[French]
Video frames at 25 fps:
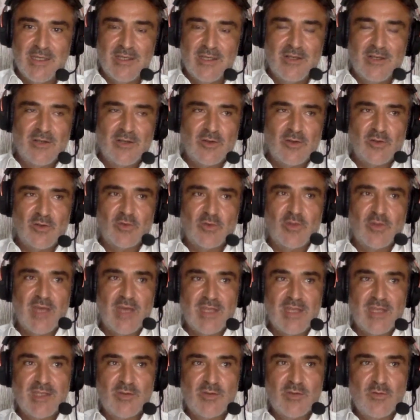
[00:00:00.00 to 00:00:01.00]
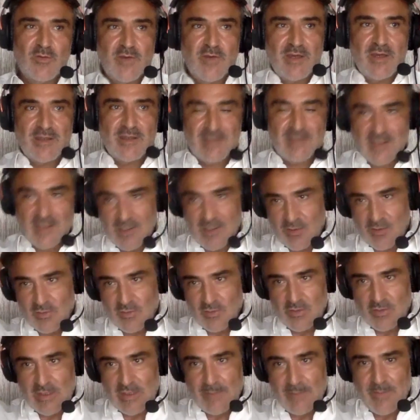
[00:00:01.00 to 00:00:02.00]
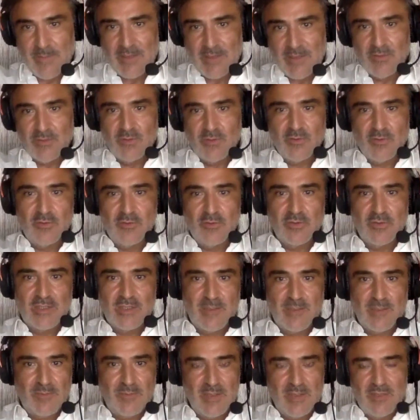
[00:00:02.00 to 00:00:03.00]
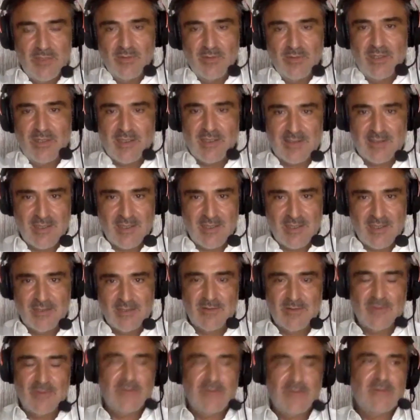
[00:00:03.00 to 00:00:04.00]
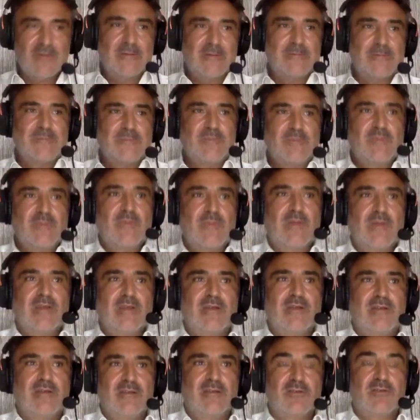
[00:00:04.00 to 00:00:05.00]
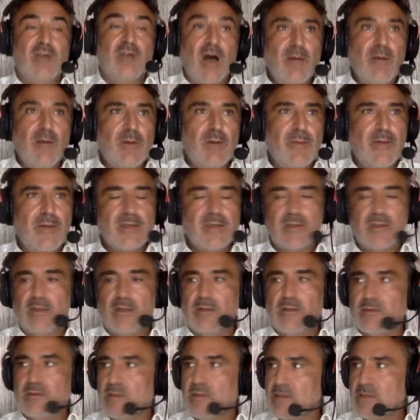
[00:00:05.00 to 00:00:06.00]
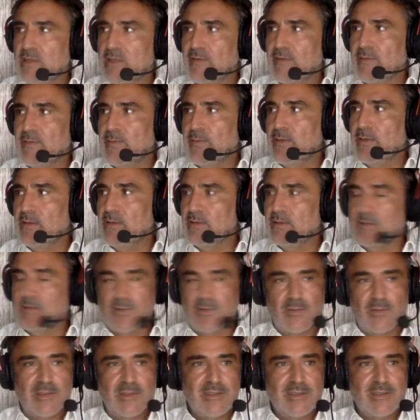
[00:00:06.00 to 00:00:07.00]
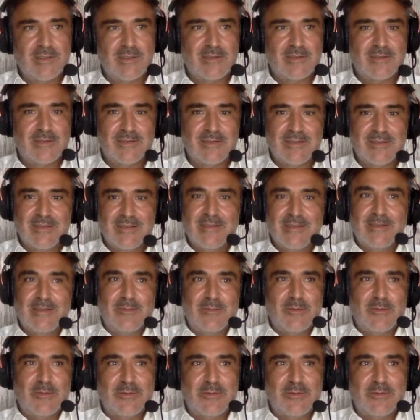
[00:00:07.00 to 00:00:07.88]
quand on est à découvert, c'est-à-dire quand on n'a pas de, de képi, de casquette. je dis Ah, bah mince, alors ça, je savais pas, désolé. bon,